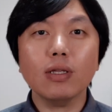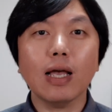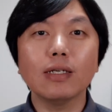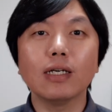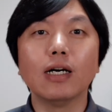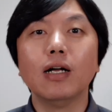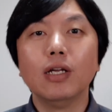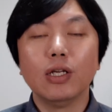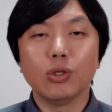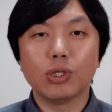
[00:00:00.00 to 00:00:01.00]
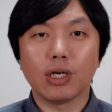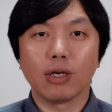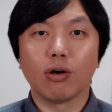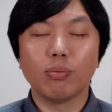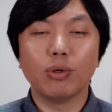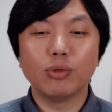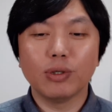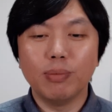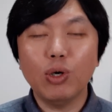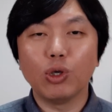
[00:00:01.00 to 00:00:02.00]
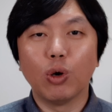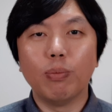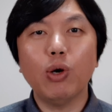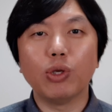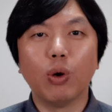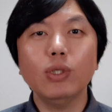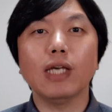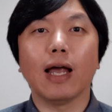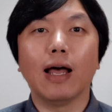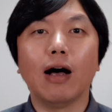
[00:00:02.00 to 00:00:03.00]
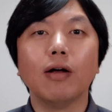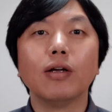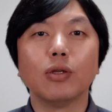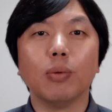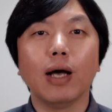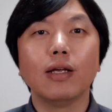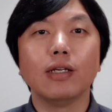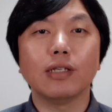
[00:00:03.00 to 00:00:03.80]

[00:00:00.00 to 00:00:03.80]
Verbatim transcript: 它这个就省油，不就没有油没有油钱了啊，对吧？